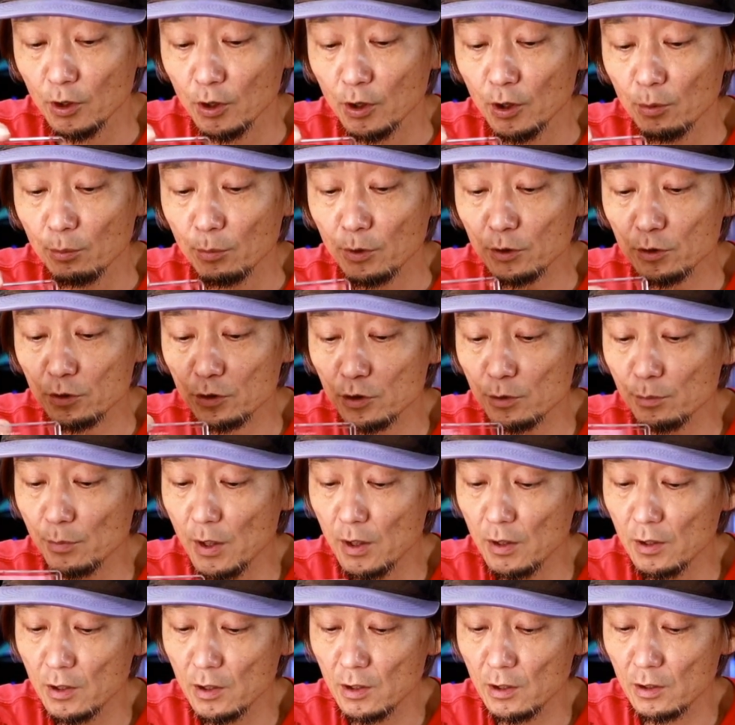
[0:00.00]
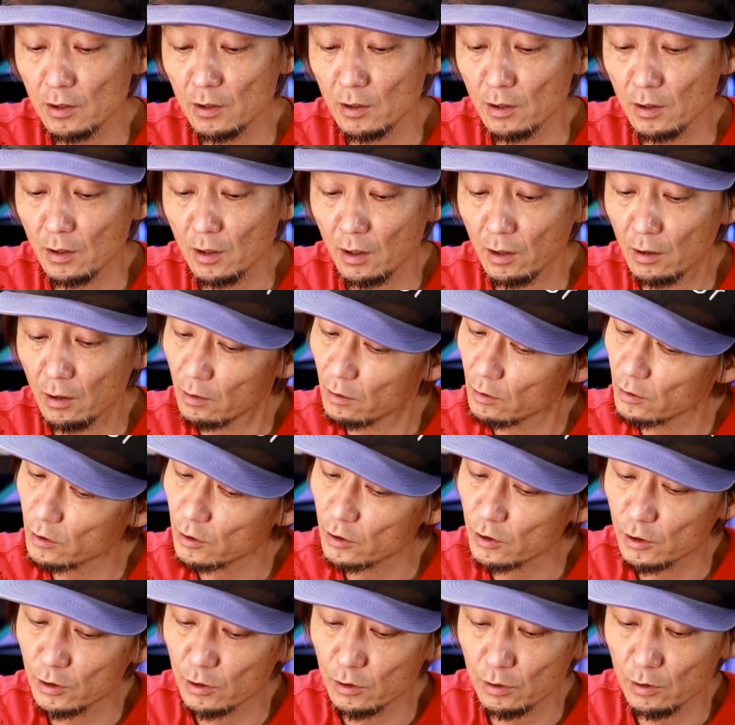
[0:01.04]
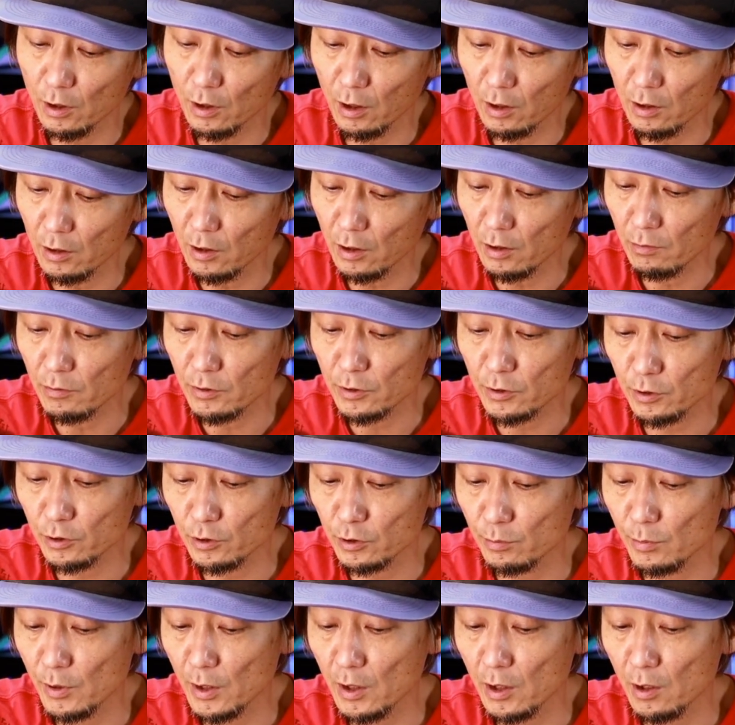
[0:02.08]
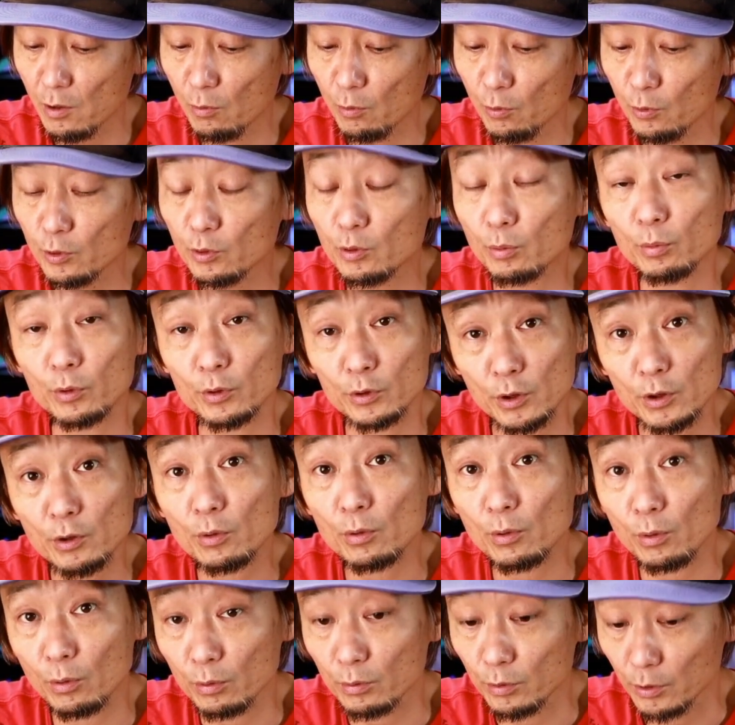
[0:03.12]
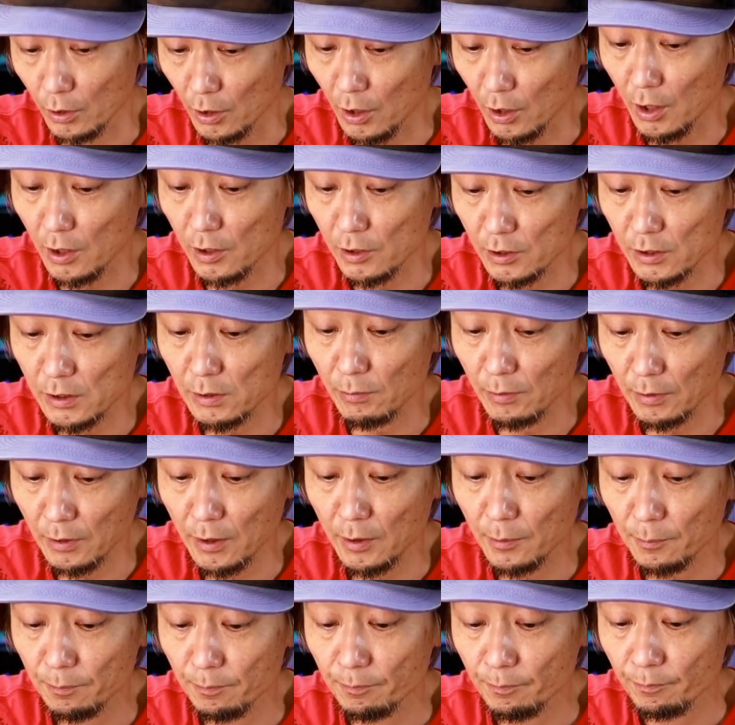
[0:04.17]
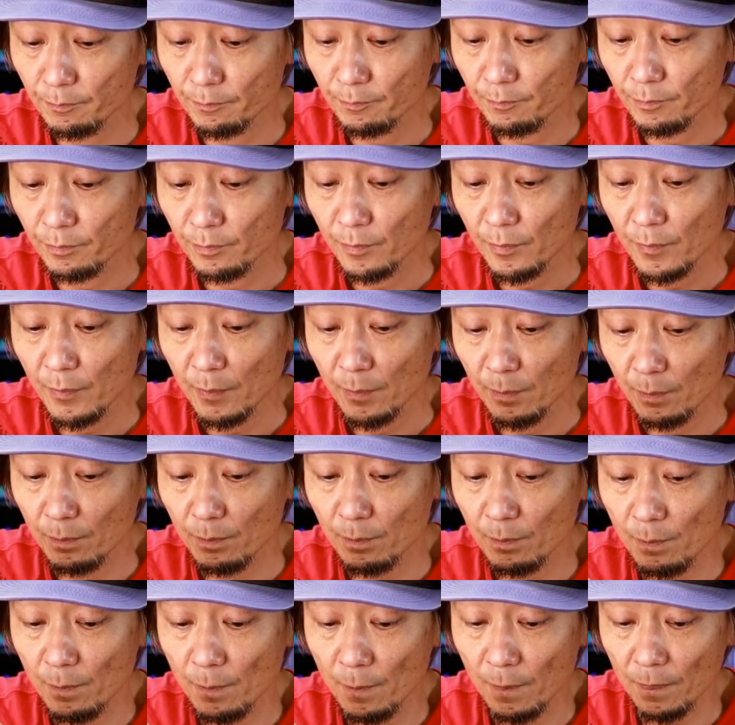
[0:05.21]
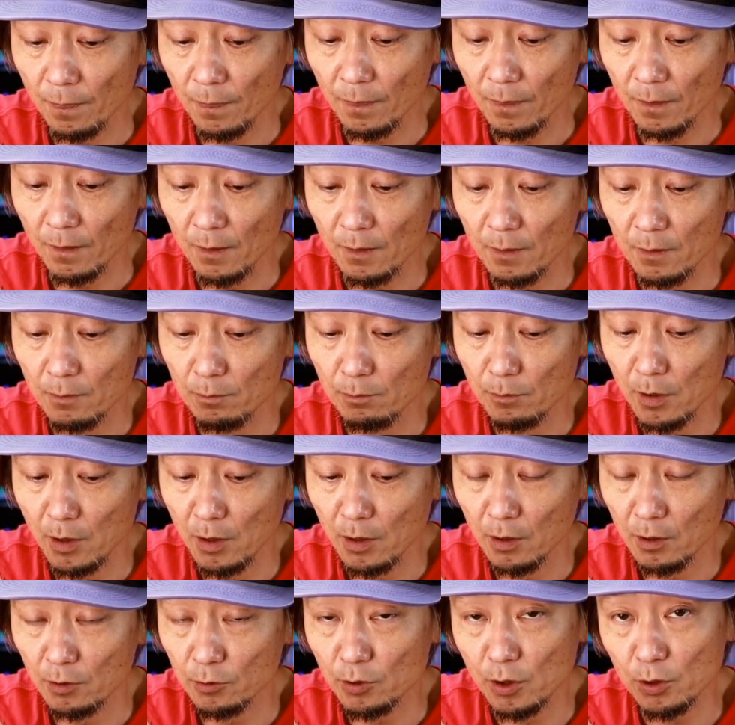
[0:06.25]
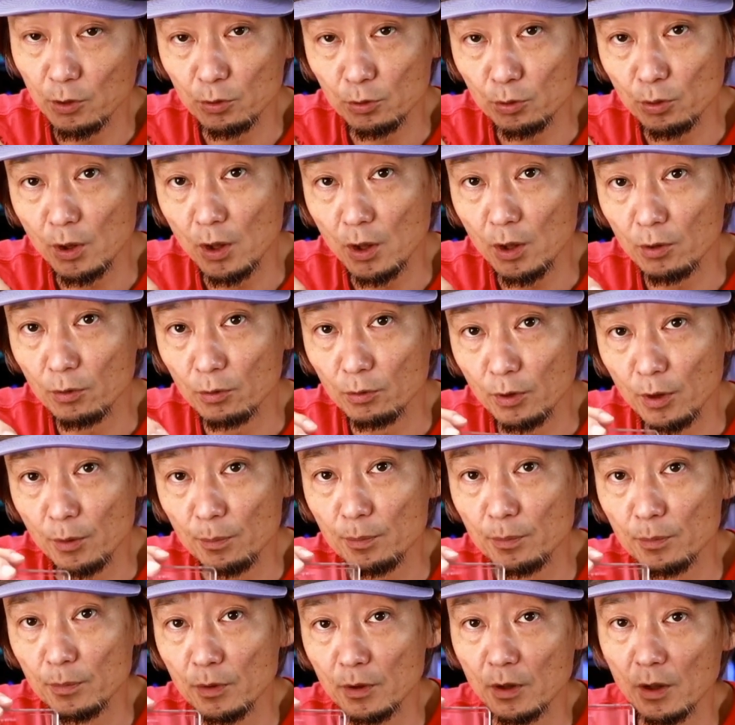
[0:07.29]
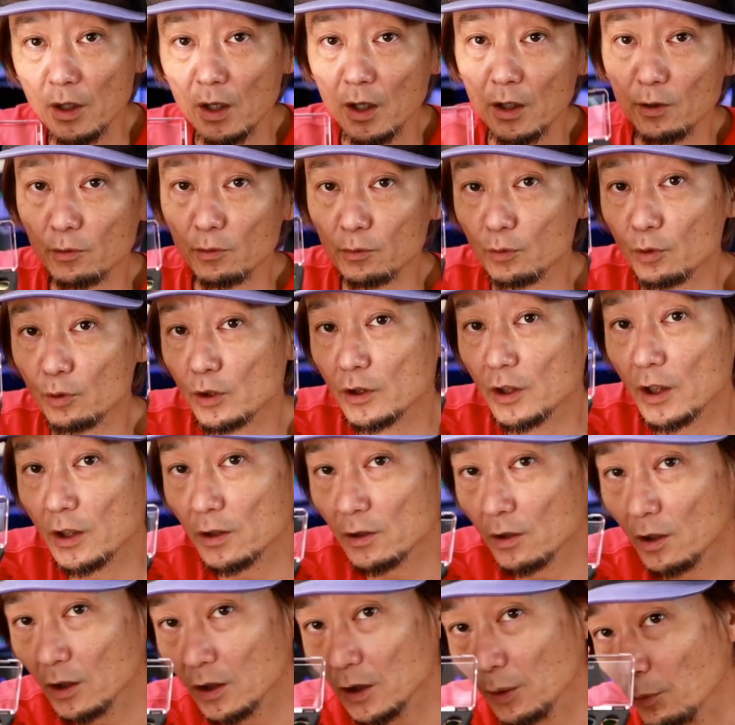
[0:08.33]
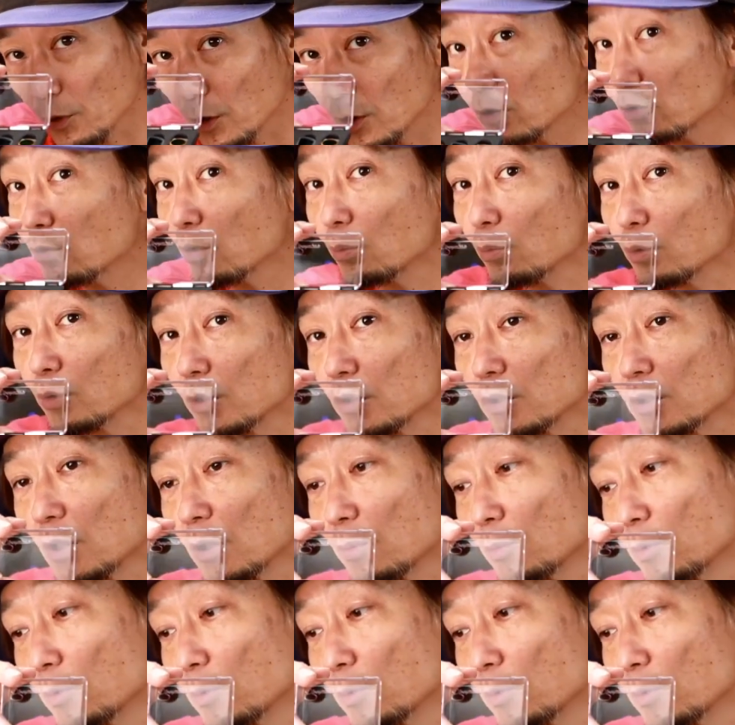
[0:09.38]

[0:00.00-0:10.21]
まあ、水面に関して大概は水面が多いと思うんですねドローンに関してはねうんまああと空のねあれを撮りたいって方もいると思うんですけ